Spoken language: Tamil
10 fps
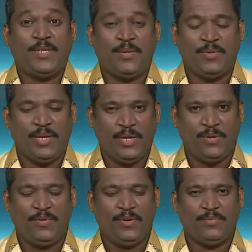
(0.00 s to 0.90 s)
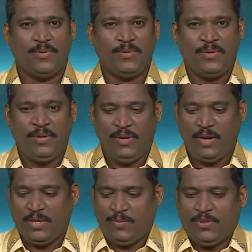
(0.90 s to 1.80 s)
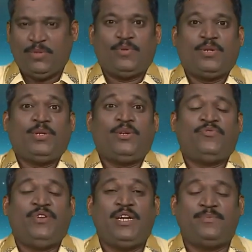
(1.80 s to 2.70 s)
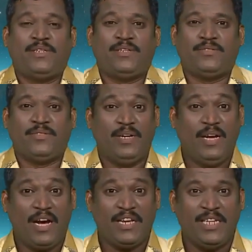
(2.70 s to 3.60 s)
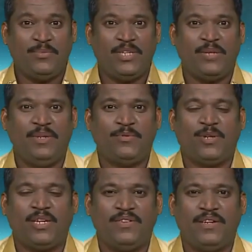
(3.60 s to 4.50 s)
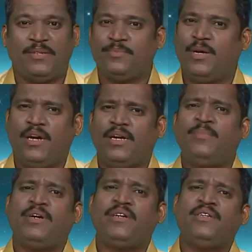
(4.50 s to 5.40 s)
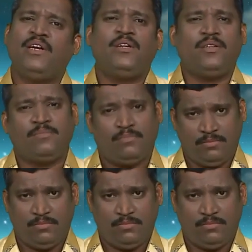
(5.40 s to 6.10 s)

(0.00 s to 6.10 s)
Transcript: நமக்கு என்ன வேணுமோ அதை பற்றி மட்டும்தான் ஃபீல் பண்ணணும் அதை மட்டுமே உணர வேண்டும் நமக்கு அது கிடைக்கும்